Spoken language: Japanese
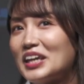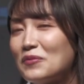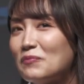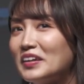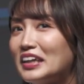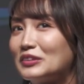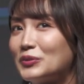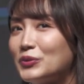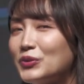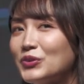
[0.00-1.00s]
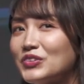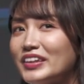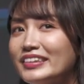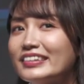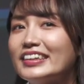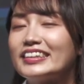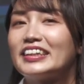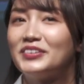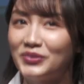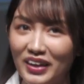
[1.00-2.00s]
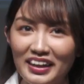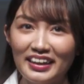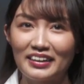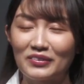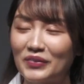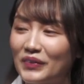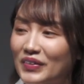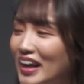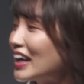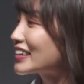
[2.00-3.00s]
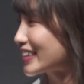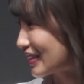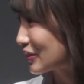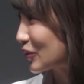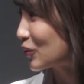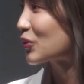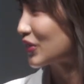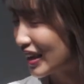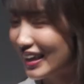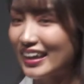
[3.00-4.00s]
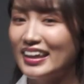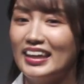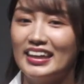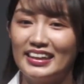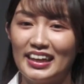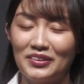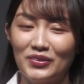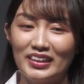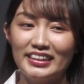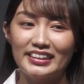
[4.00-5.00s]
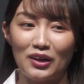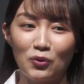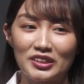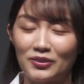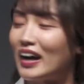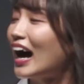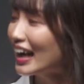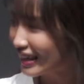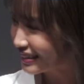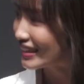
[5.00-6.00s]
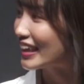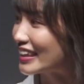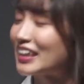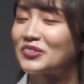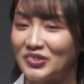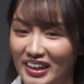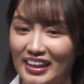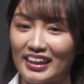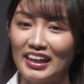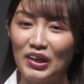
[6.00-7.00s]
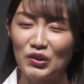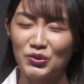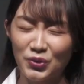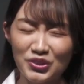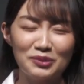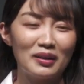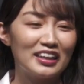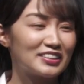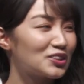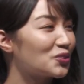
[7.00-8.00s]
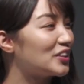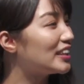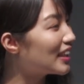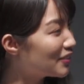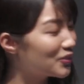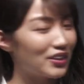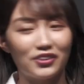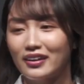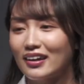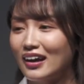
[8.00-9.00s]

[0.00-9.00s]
やっぱりあの太田由香ちゃんはこう科学者っていうことで、うん、であのアリシャ星は博士なので少しまあちょっと似たような点